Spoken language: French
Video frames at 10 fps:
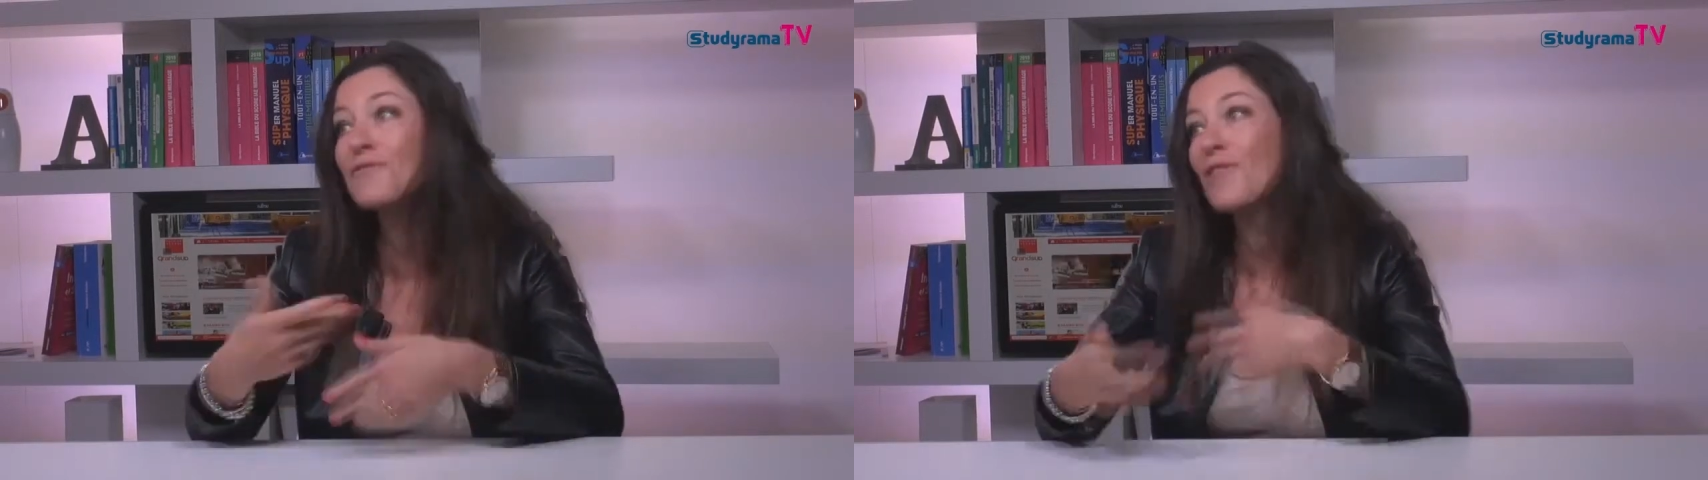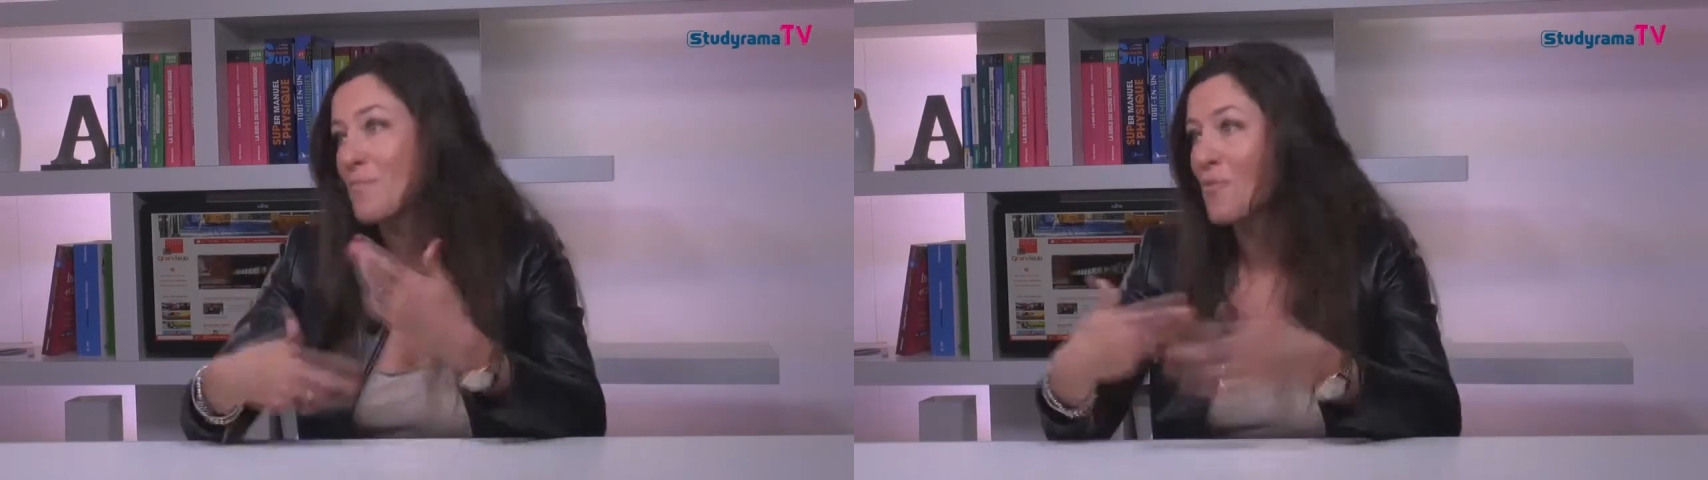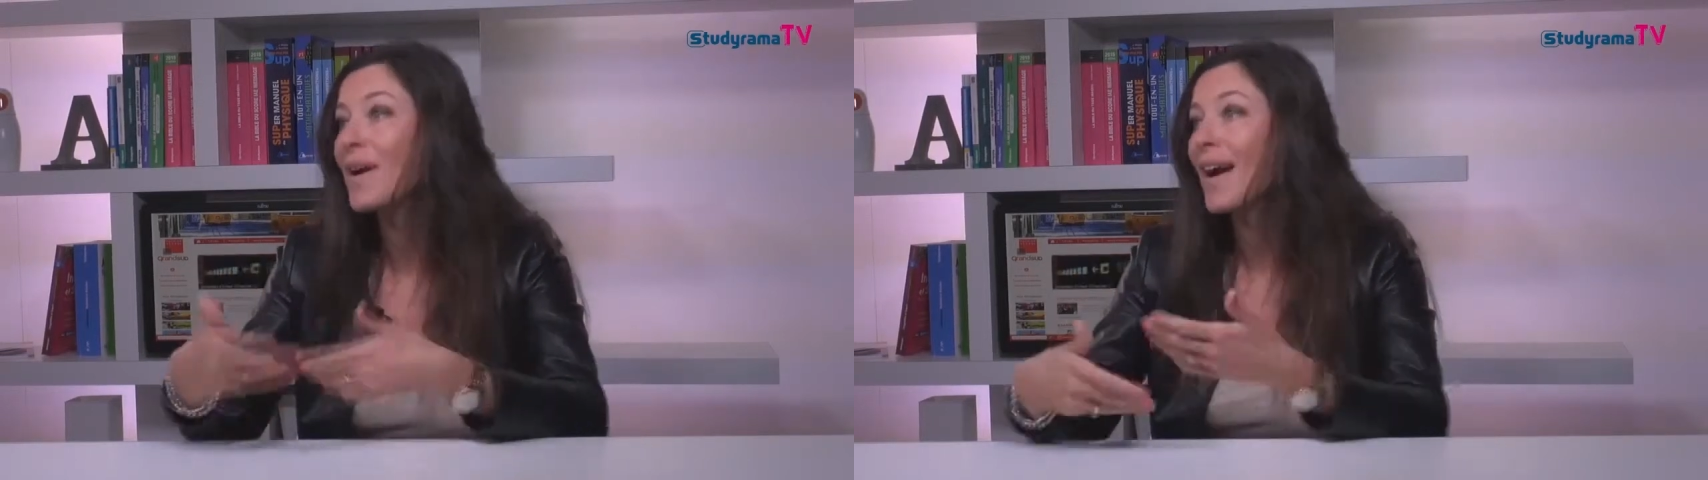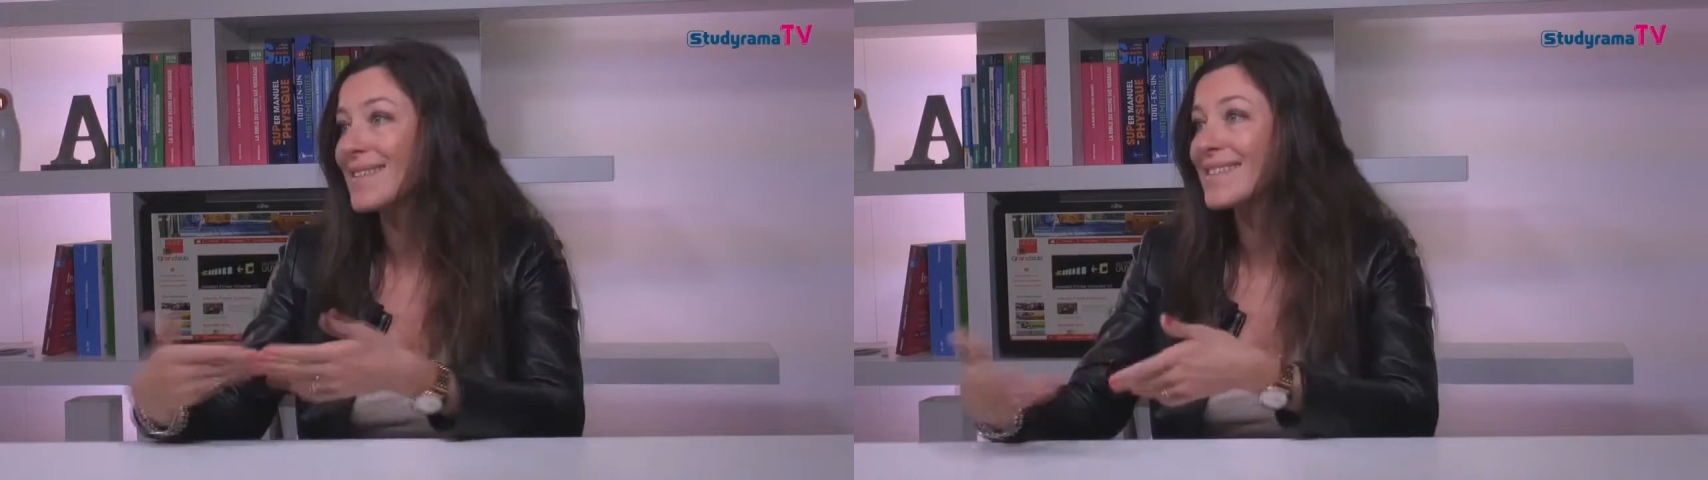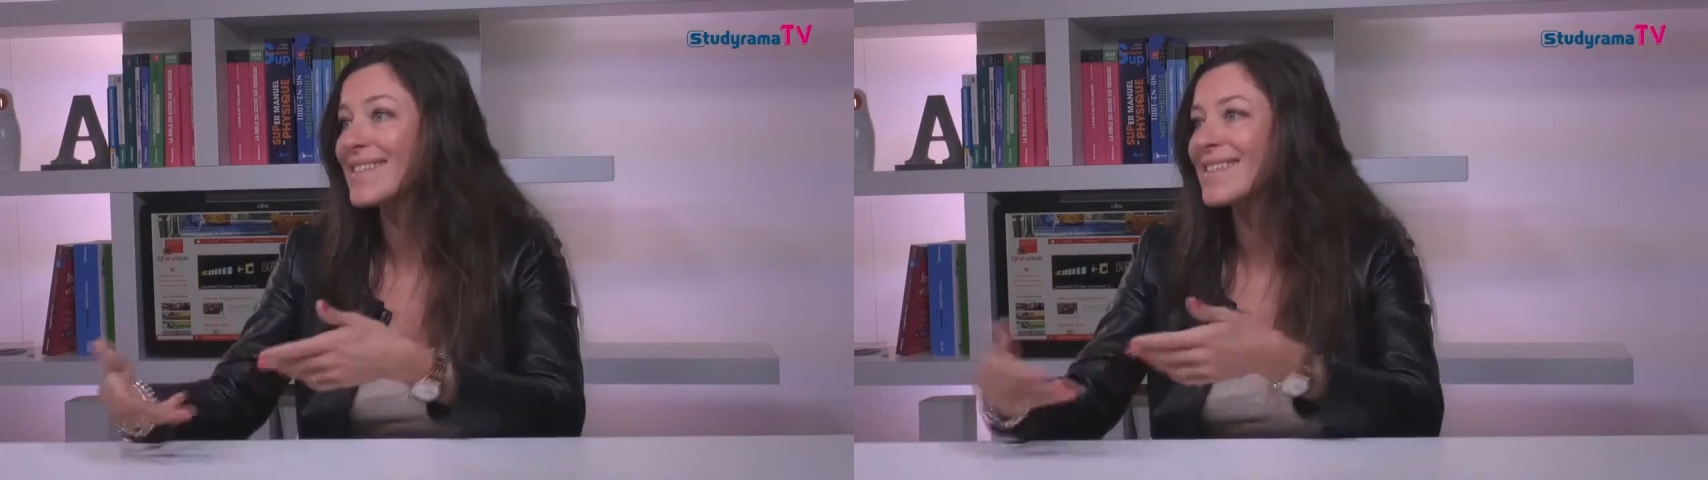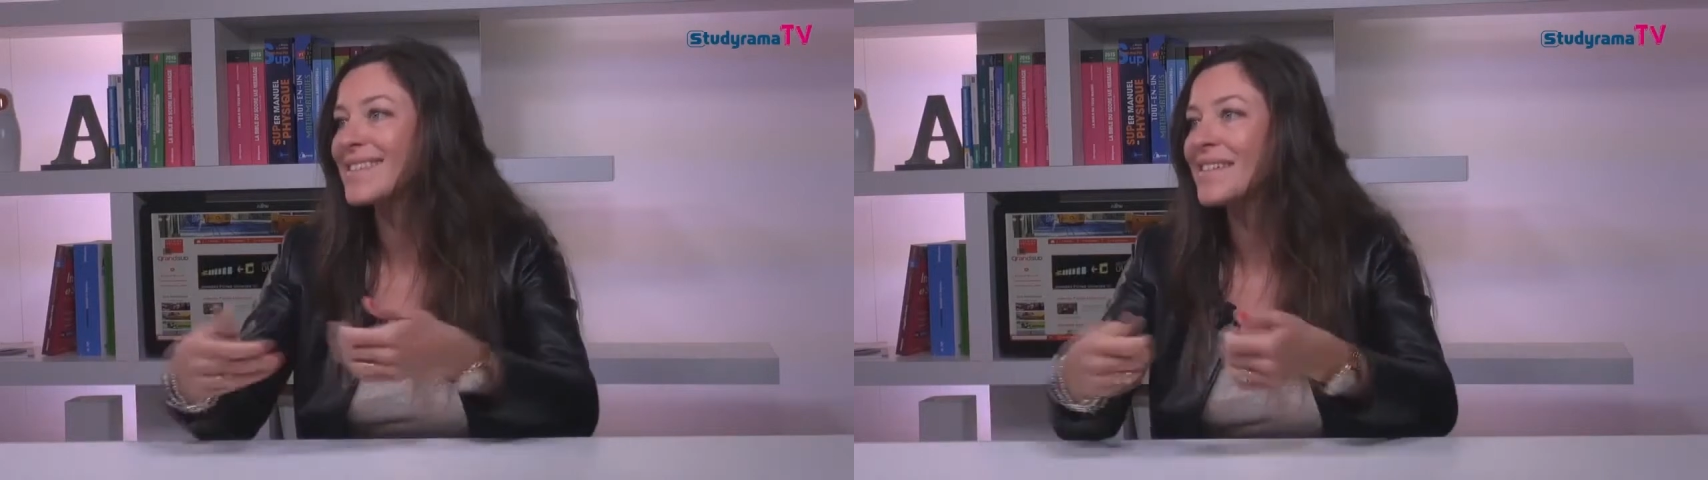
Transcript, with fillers: voilà, pour garder